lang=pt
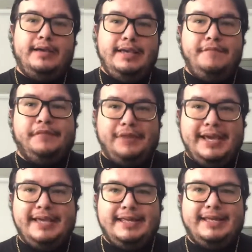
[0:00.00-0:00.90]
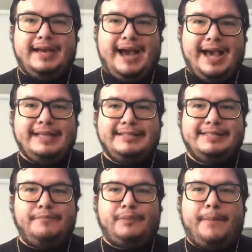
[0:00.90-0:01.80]
e vem ainda
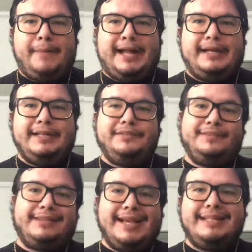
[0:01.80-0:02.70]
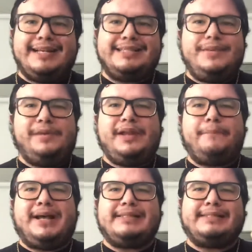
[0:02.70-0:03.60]
se propagando desde a semana
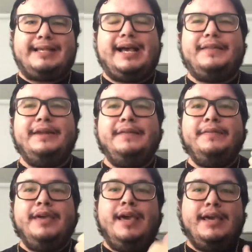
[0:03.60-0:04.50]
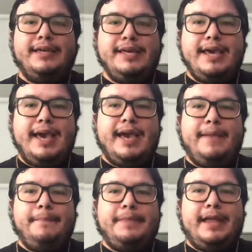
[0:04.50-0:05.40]
passada, que é